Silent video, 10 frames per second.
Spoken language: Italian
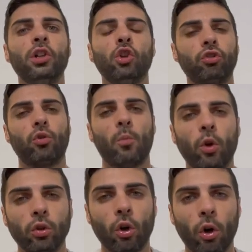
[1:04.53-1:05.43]
il nostro
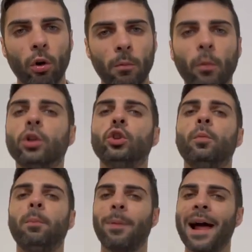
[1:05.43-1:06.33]
mondo molto
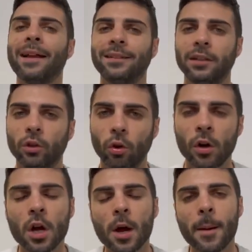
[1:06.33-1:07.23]
plastico,
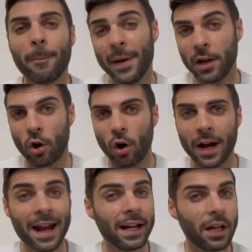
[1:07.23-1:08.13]
però
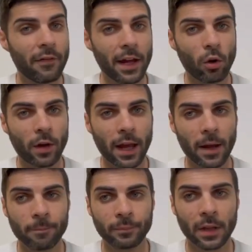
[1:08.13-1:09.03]
è anche vero
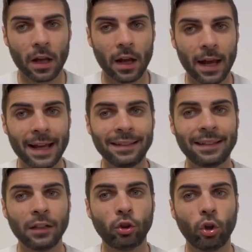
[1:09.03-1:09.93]
che è
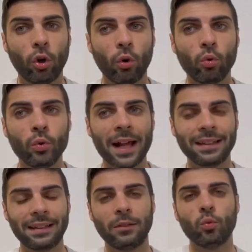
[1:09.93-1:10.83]
stata
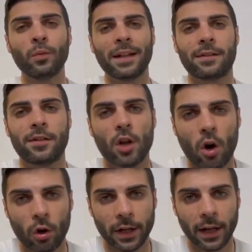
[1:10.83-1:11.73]
una,
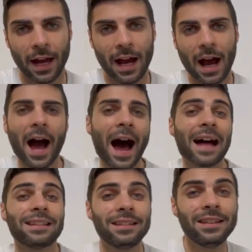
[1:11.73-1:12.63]
un'azione
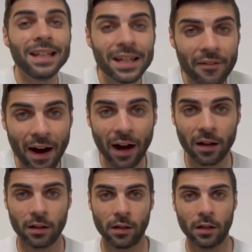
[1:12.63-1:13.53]
attiva
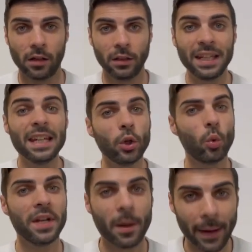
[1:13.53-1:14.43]
di
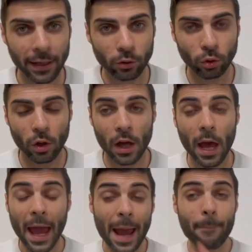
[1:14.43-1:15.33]
inquinamento.
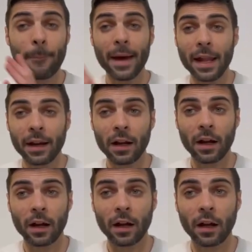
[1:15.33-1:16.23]
E
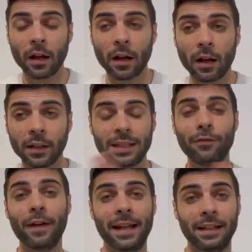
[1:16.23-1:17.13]
per
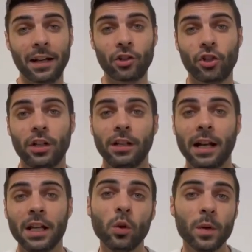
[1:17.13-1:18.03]
difenderci
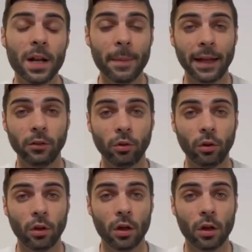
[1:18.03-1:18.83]
dall'inquinamento